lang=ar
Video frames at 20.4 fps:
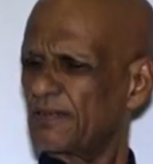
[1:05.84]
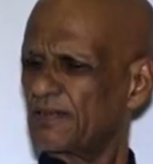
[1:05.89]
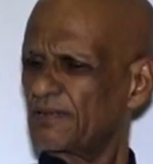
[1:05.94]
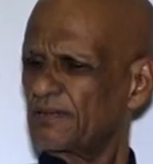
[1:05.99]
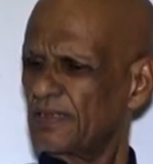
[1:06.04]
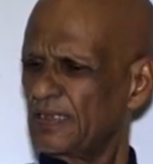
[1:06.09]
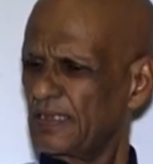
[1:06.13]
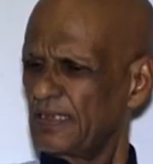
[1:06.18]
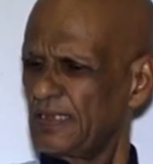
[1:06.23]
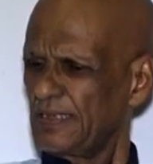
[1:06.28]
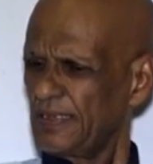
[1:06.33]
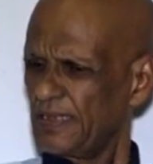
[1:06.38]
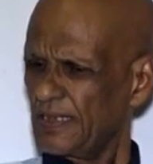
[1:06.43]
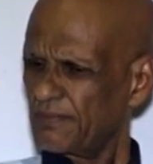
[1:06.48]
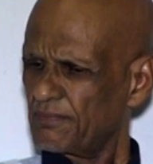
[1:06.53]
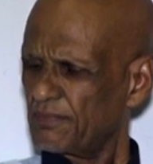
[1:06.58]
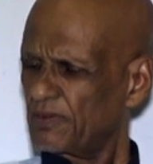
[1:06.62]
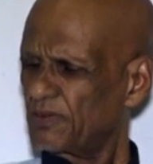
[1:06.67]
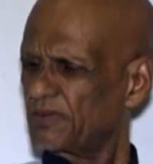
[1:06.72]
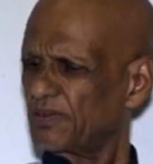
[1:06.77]

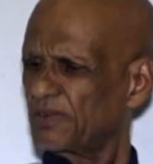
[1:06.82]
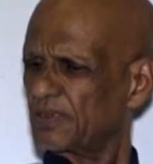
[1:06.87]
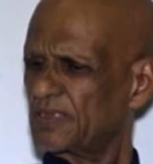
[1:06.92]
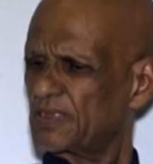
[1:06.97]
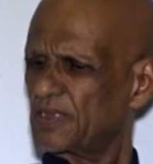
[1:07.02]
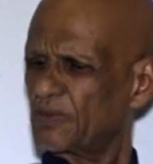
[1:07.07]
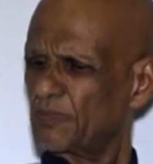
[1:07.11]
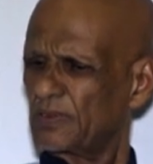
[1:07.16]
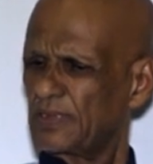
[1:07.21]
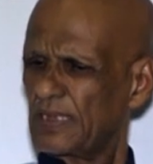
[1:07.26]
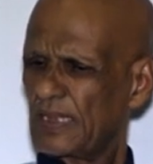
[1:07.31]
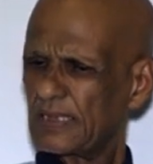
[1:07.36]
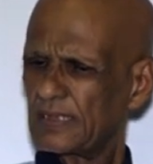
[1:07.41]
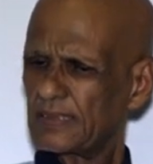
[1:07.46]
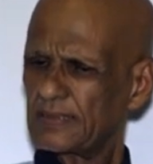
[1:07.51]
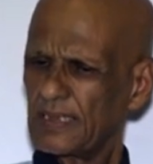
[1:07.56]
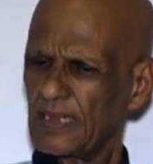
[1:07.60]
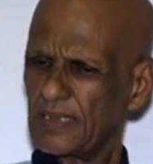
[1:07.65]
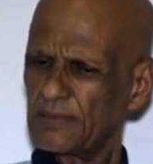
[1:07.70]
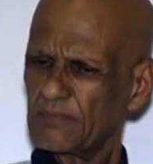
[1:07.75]
احنا كي سولتني عن
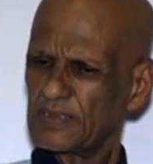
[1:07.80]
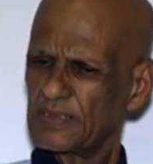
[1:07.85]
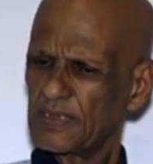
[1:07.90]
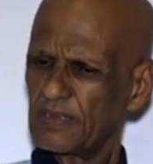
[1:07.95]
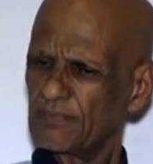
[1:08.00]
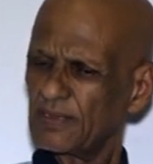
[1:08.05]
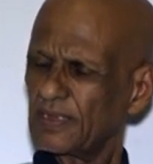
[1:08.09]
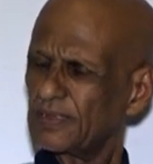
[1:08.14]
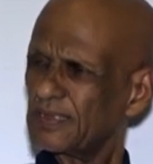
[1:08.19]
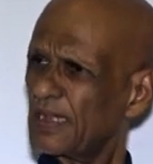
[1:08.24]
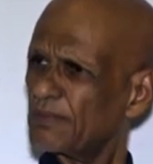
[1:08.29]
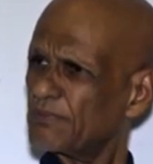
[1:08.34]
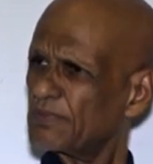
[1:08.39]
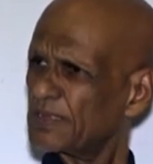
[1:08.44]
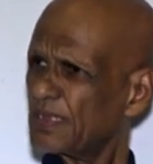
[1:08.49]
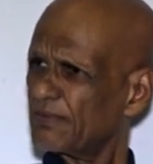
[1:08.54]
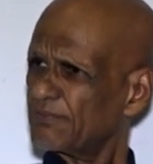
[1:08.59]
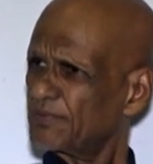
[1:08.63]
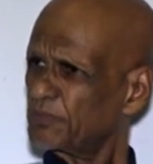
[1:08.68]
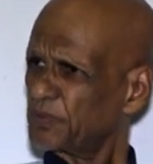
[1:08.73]
القطاع المصرفي، القطاع
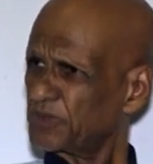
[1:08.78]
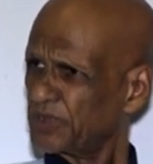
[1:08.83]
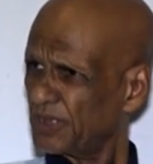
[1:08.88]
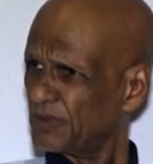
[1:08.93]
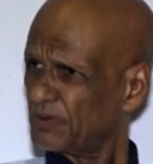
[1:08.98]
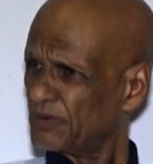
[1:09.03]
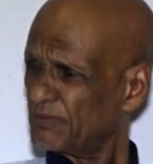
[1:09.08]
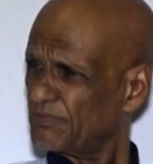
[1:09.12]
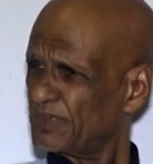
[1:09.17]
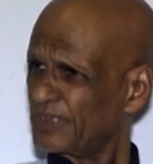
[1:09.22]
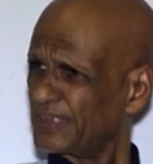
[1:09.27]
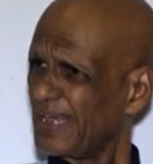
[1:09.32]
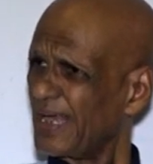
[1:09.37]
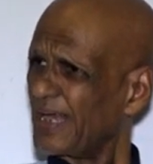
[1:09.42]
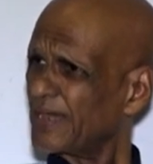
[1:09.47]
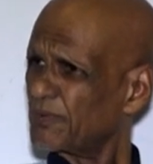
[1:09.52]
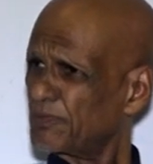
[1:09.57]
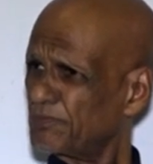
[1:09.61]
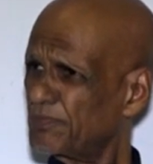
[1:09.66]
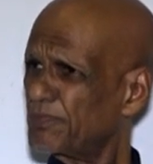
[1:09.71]
المصرفي مشكلته
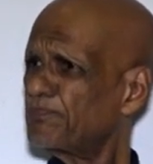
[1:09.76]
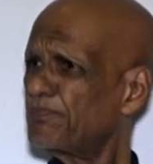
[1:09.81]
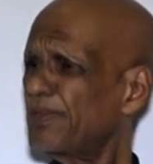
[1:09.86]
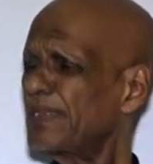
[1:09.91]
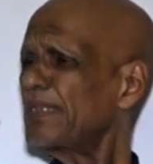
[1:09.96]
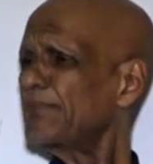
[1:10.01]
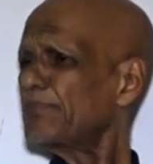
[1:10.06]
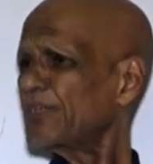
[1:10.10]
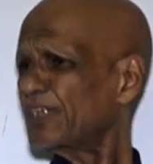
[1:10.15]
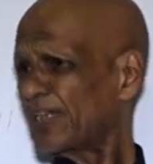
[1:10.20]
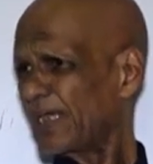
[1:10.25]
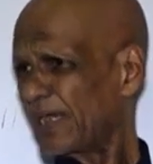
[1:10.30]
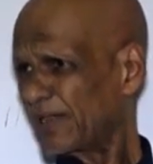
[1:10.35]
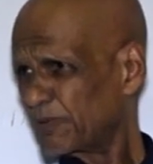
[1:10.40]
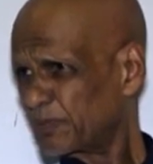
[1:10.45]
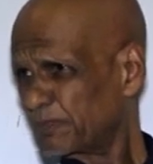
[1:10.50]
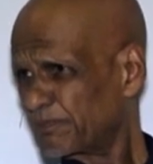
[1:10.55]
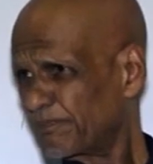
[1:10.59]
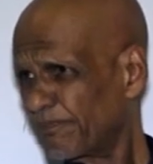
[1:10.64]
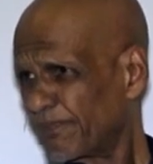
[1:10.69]
مشاكل من بين
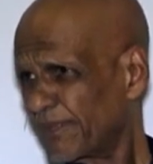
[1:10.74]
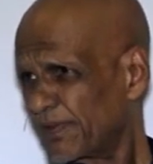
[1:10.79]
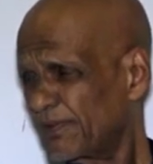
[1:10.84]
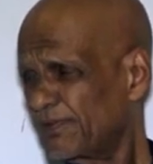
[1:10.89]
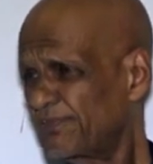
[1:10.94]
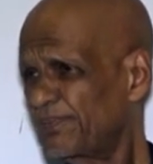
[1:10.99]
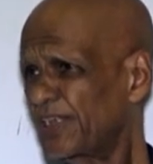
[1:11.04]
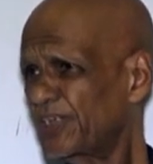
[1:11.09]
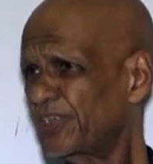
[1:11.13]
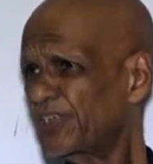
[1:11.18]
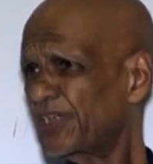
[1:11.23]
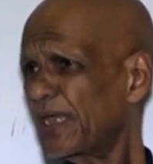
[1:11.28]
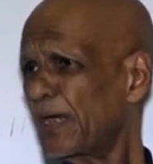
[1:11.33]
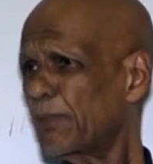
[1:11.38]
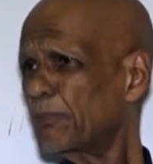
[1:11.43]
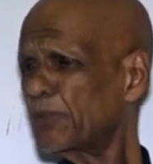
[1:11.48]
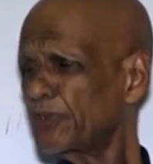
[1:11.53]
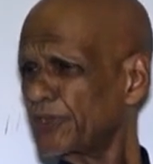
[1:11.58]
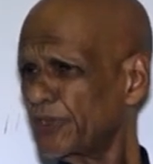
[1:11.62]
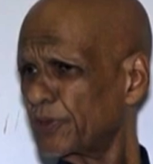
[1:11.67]
مشاكل في شيء
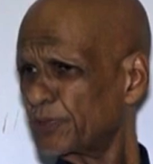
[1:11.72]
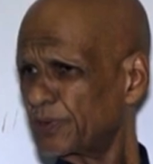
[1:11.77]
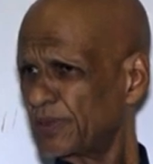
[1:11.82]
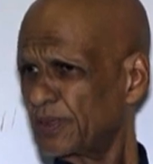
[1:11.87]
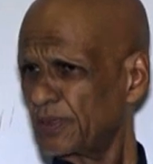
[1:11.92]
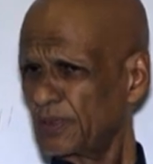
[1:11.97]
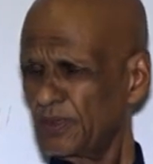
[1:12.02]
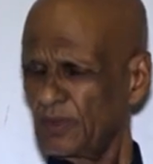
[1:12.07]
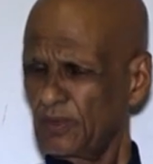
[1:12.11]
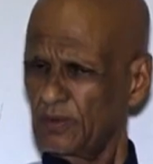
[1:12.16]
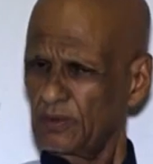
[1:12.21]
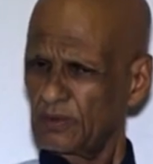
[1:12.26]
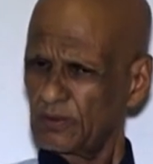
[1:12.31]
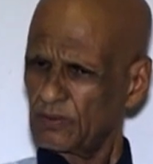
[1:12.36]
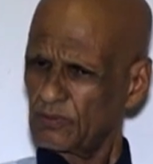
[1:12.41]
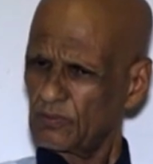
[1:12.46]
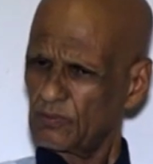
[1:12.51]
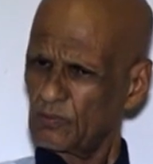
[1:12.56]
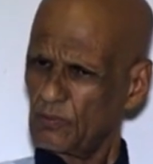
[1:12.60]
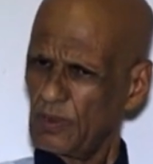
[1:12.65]
كان بنيوي
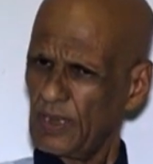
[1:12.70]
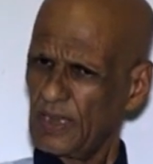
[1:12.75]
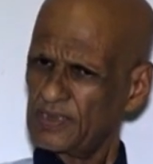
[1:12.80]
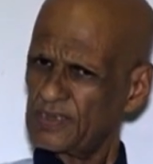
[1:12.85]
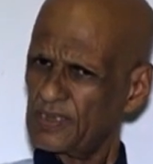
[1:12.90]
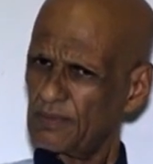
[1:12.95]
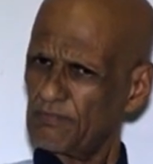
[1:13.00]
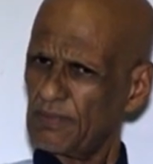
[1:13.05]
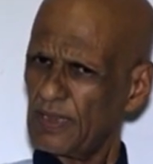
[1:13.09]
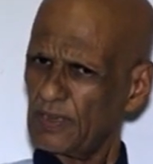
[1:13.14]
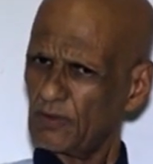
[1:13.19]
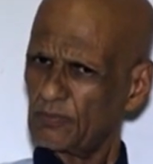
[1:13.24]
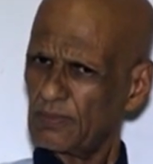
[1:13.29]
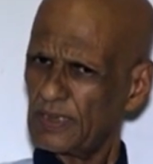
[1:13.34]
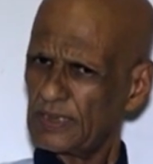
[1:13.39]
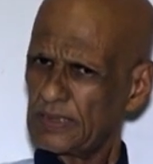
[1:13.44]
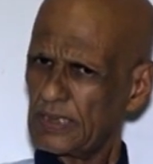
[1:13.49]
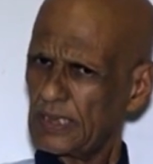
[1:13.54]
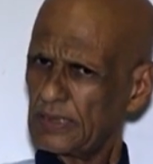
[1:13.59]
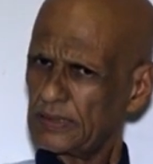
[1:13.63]
وحسب
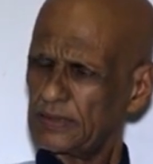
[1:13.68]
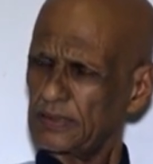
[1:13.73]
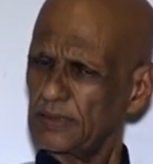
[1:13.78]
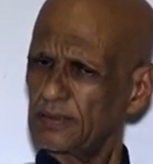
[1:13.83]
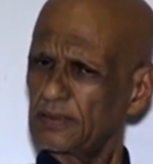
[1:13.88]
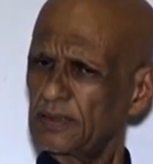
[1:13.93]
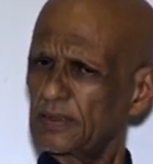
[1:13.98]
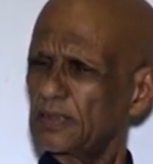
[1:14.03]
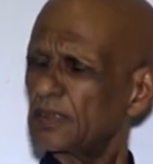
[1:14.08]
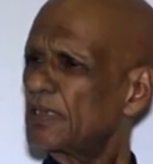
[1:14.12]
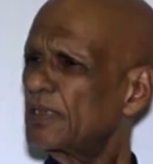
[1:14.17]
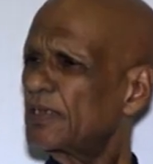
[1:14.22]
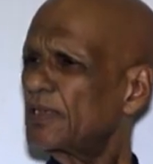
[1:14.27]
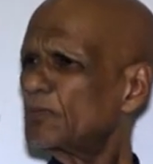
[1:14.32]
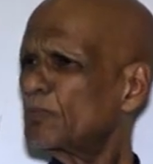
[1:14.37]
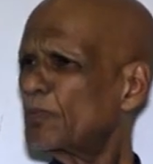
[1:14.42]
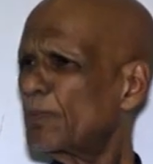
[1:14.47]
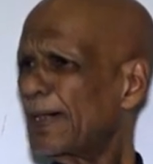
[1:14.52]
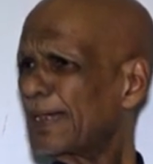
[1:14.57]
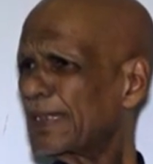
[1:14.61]
معلومات اللي عندي
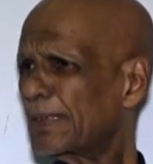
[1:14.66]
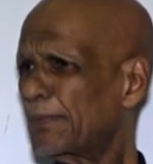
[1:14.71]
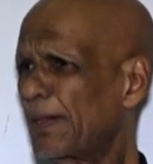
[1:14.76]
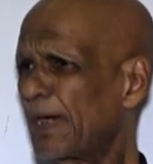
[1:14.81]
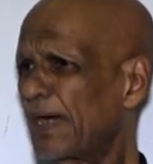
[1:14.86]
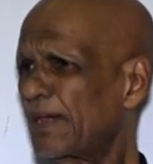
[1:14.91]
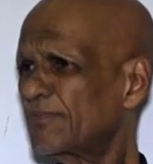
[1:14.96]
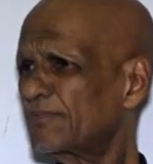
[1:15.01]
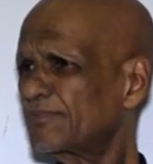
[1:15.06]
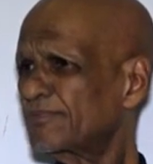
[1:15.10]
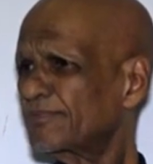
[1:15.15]
انه مبارك معه.